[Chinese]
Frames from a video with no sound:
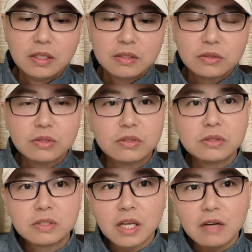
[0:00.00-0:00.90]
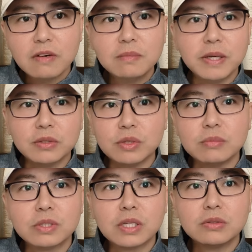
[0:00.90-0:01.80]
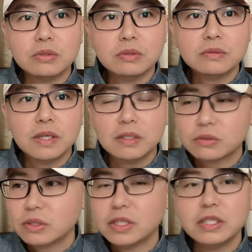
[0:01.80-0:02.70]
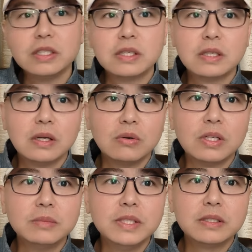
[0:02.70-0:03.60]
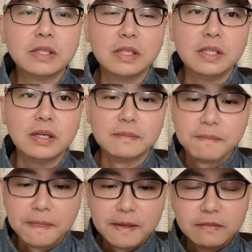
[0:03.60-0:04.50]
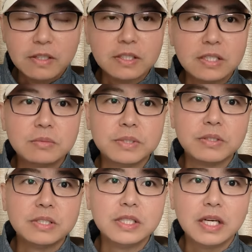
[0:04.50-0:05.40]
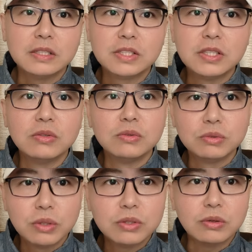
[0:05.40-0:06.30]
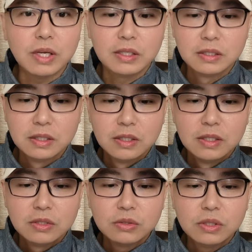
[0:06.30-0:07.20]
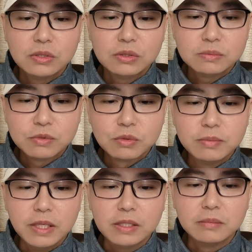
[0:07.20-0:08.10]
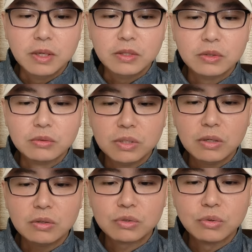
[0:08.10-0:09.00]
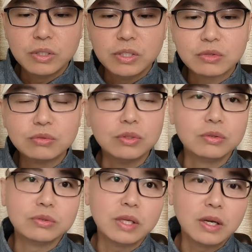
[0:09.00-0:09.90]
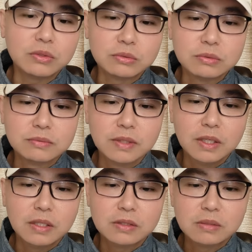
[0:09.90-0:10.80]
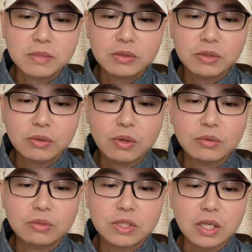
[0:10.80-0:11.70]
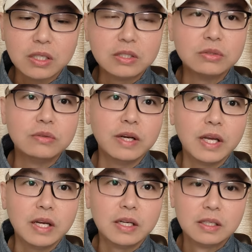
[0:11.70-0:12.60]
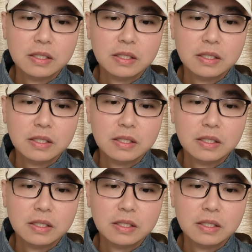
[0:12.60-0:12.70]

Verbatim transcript: 就是它往北全部山区啊，所以人家搞革命可以啊，往南就平原地带，进可攻退可守啊。所以中缅的贸易通道关键枢纽就在蜡树啊，这个命运关乎整个地区未来啊。